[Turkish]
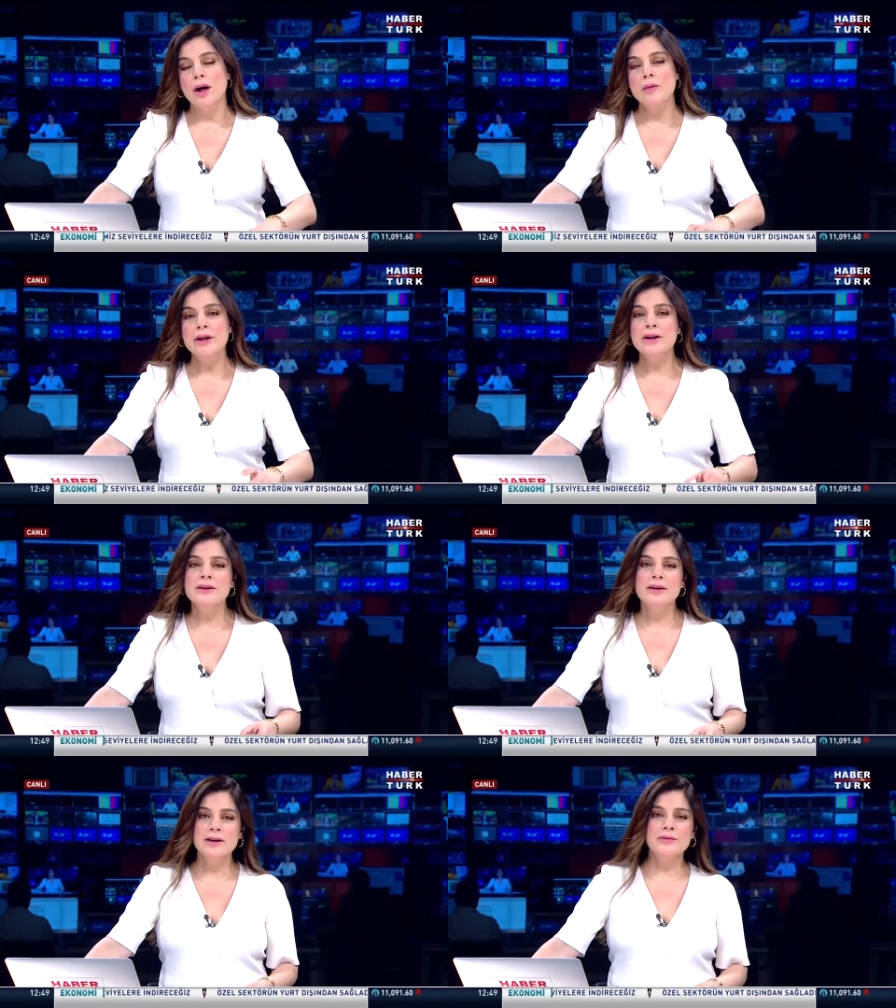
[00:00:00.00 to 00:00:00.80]
Amerika'nın
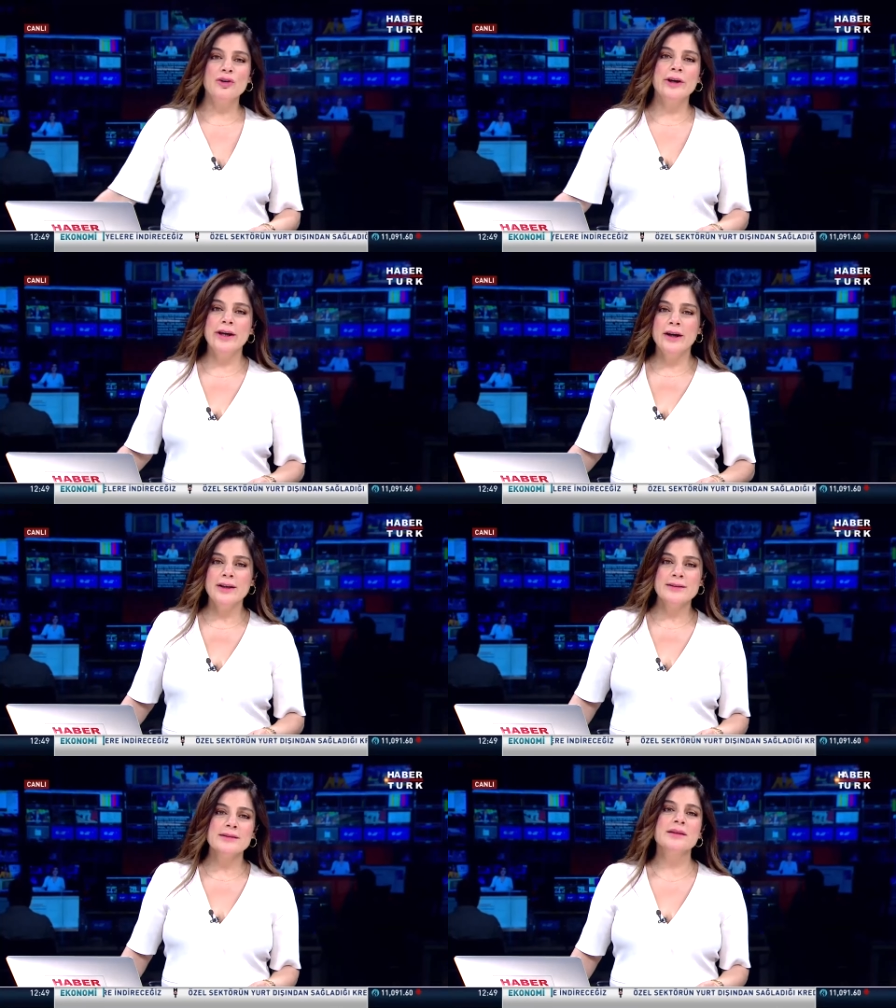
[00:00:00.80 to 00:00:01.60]
Kaliforniya
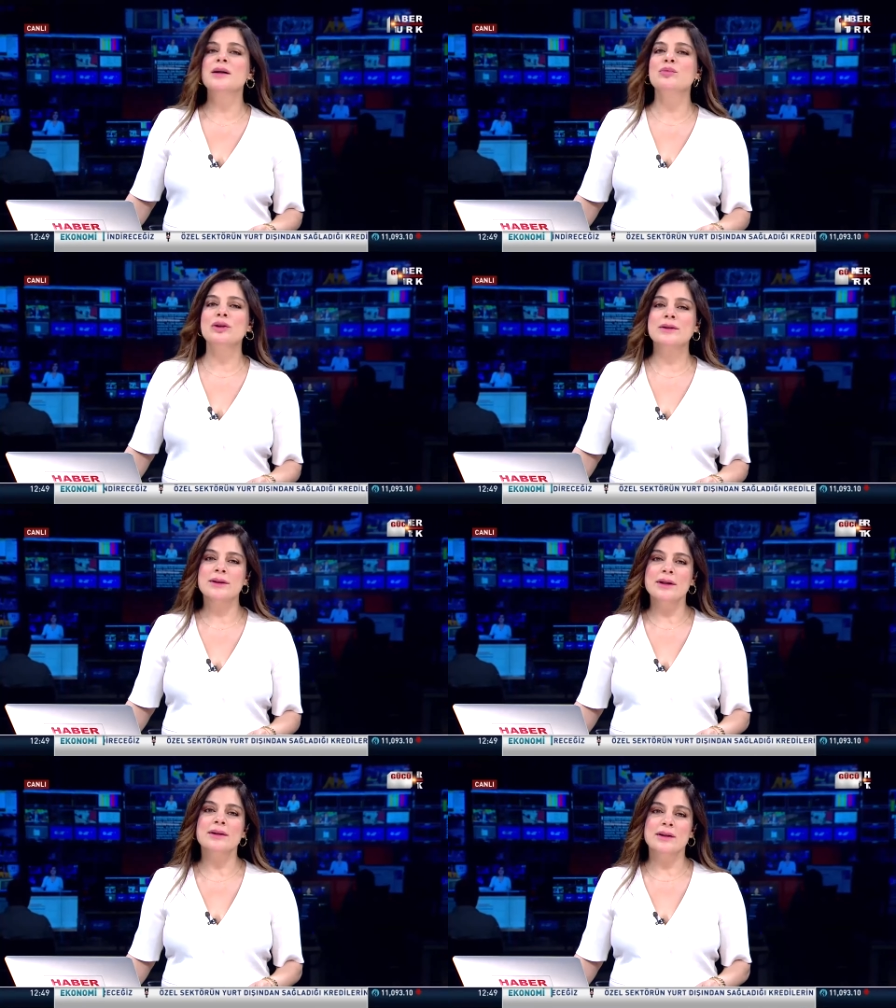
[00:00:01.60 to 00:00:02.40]
eyaletinde kabul
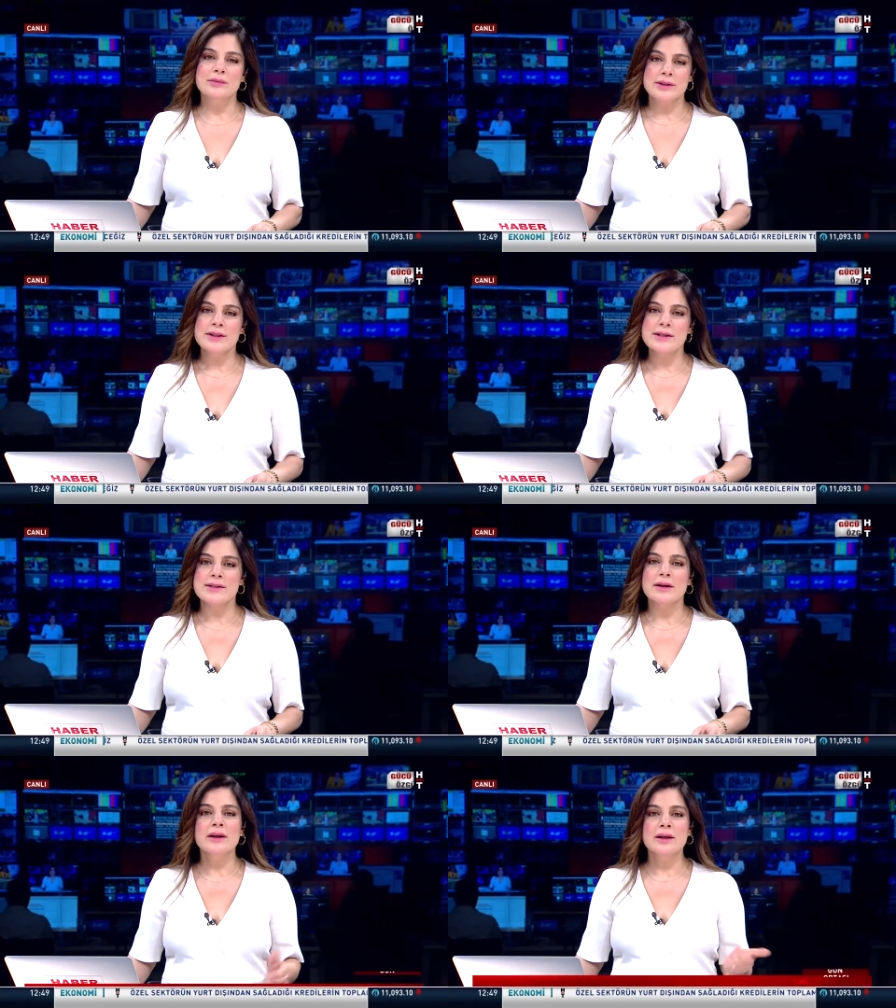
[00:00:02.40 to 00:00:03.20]
edilen yeni bir
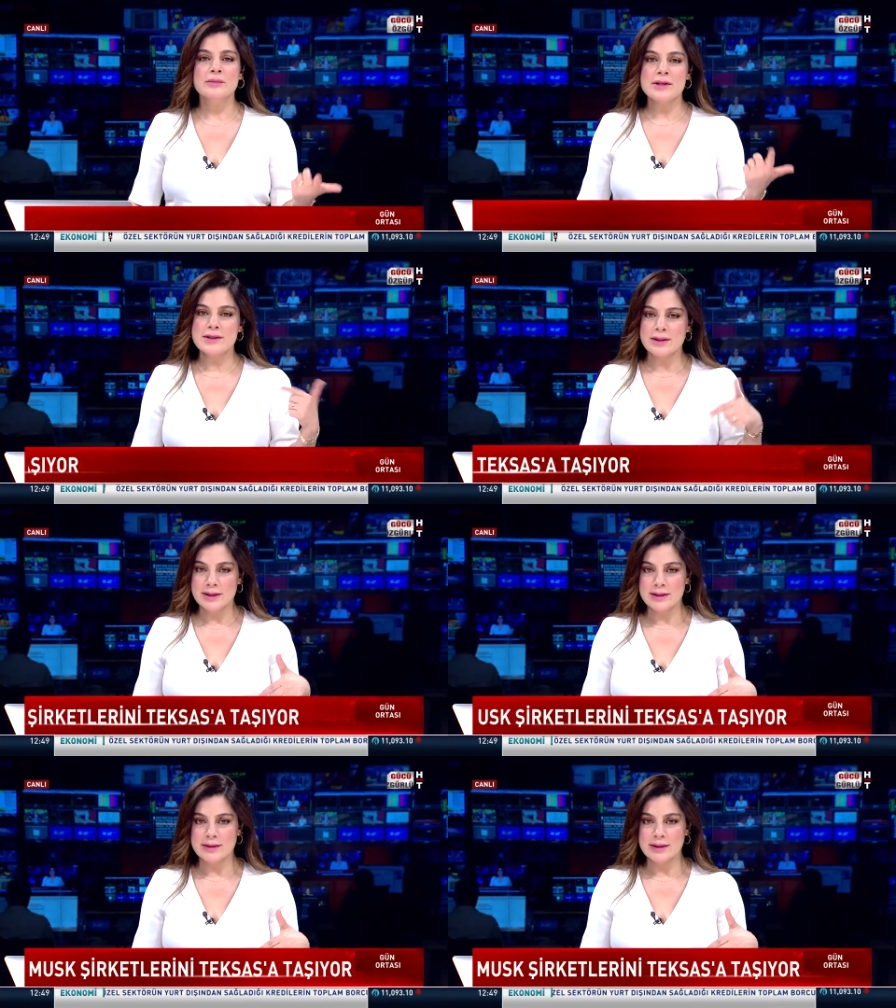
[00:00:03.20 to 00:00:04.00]
yasa Elon Musk
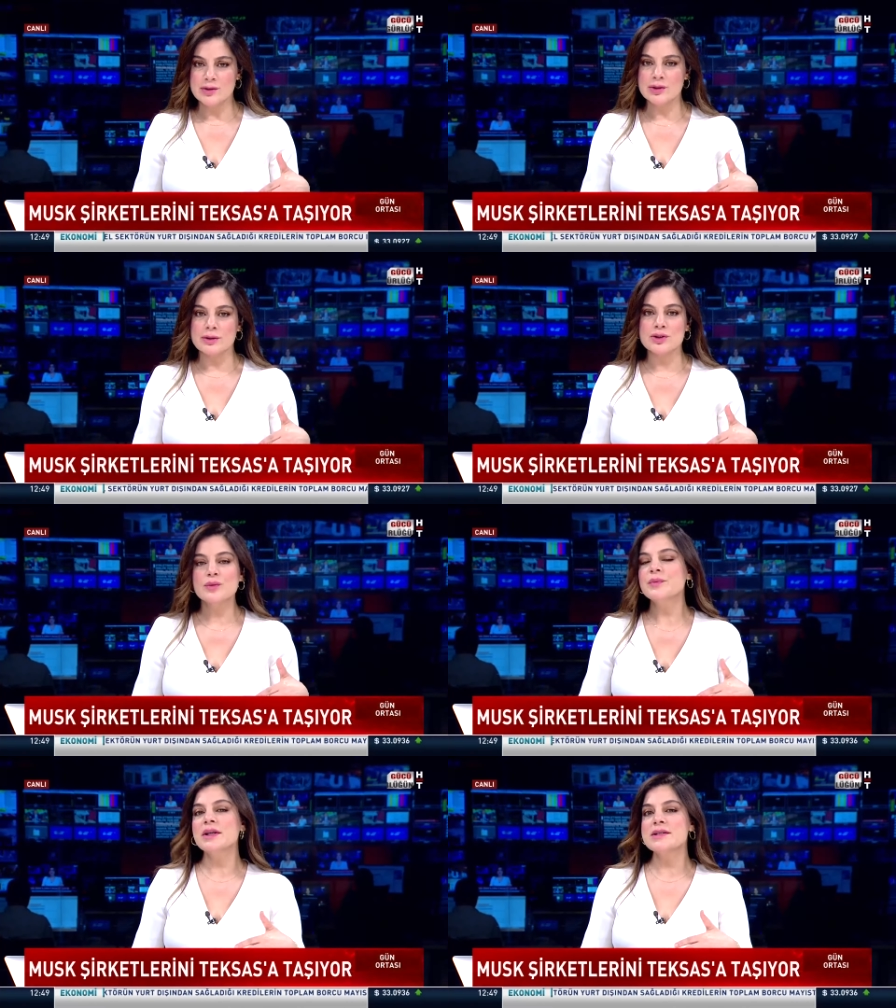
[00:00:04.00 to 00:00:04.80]
harekete geçirdi.
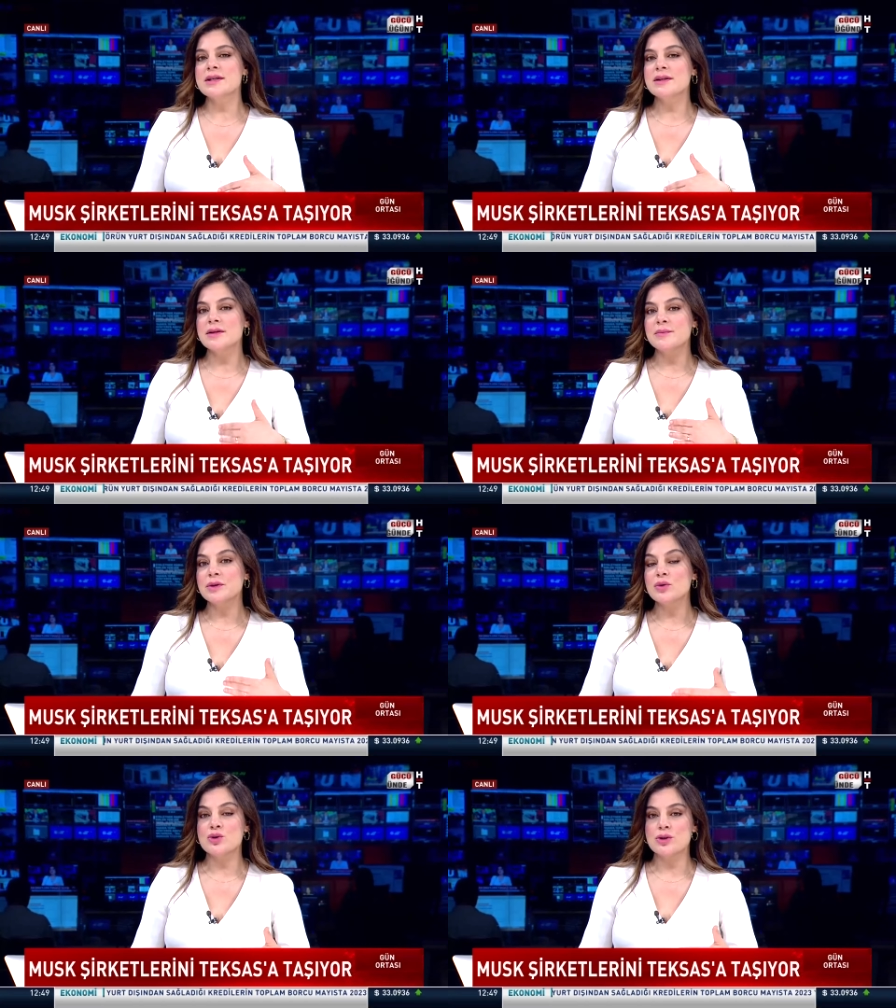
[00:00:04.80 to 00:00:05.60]
Şimdi yasaya tepki
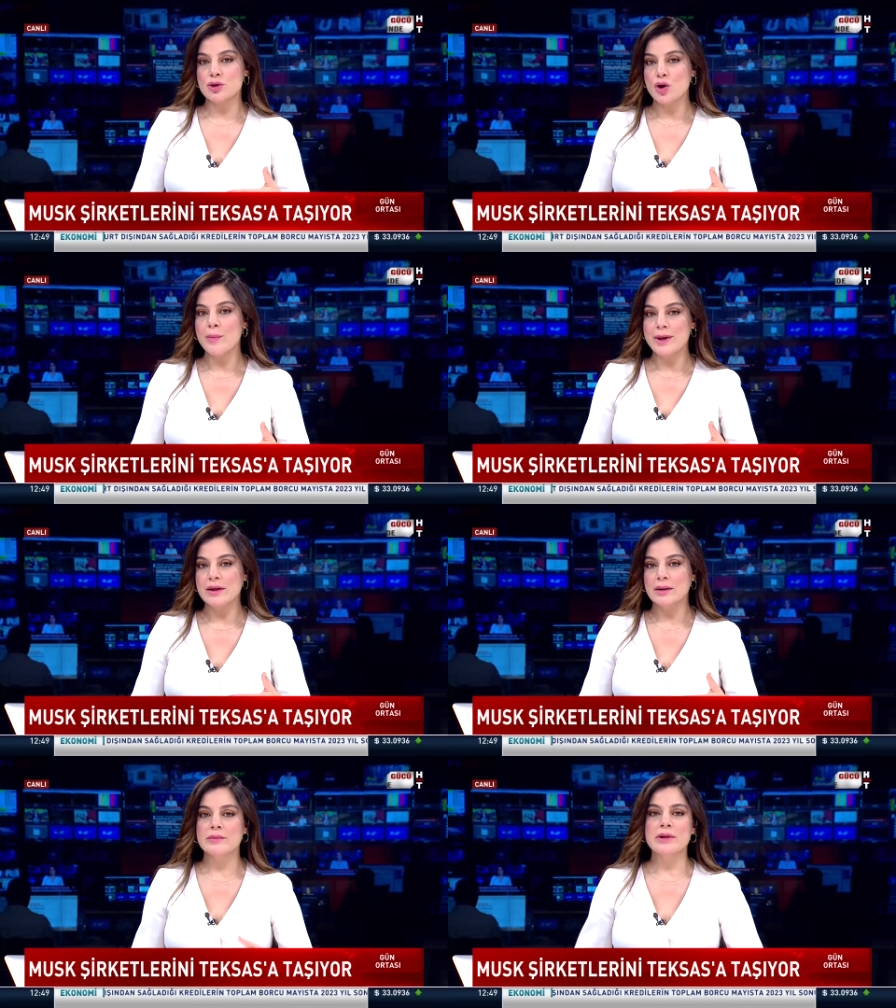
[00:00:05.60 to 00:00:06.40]
gösteriyor
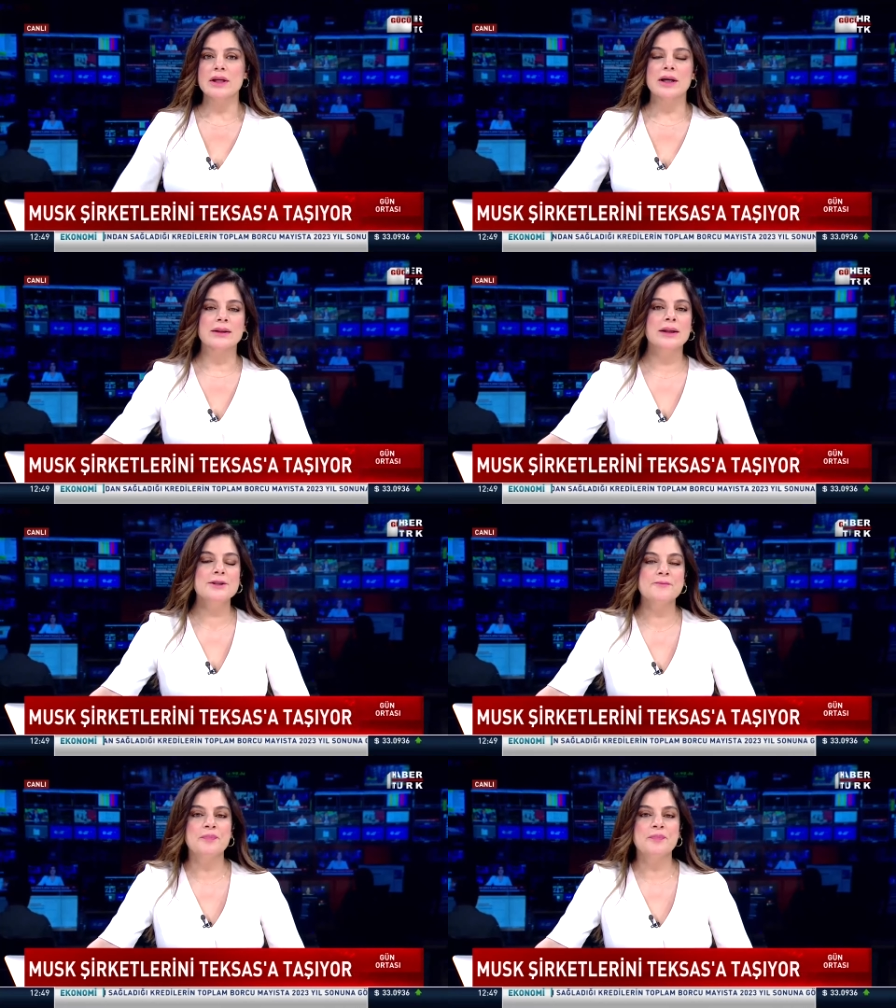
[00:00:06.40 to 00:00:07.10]
Amerikalı milyarder.